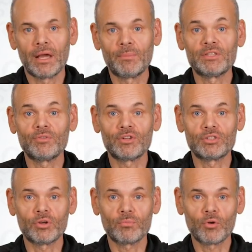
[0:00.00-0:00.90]
Aby to
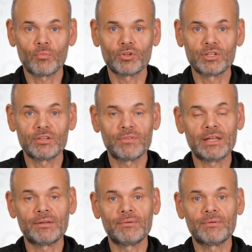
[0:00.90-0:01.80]
wszystko było
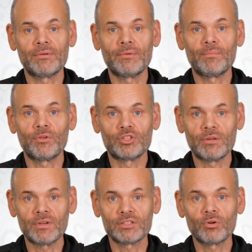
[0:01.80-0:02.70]
możliwe,
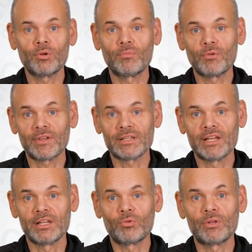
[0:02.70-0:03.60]
potrzebne są
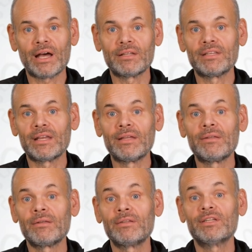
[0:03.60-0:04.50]
odpowiednie regulacje
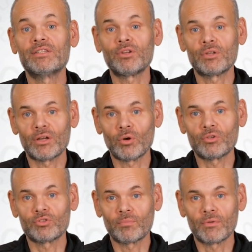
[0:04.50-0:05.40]
ze strony
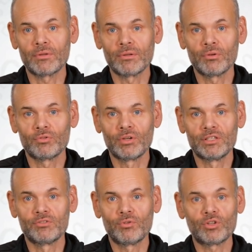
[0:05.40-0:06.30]
osób, które
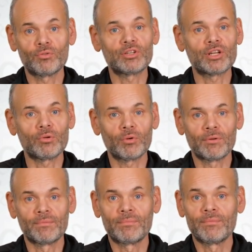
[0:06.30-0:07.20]
stworzyły
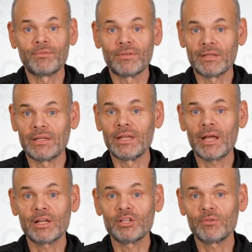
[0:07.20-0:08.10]
dzieło.
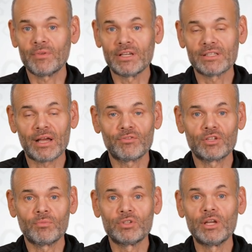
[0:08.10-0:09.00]
Ale żeby nie
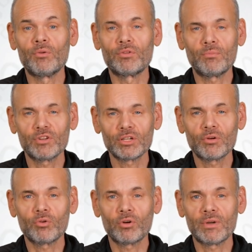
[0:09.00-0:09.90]
zawsze musiało to być
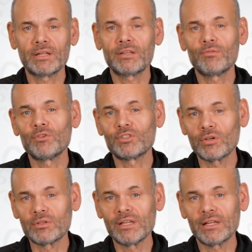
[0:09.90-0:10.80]
regulowane
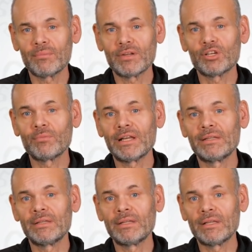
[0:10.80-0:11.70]
dwustronnie na piśmie,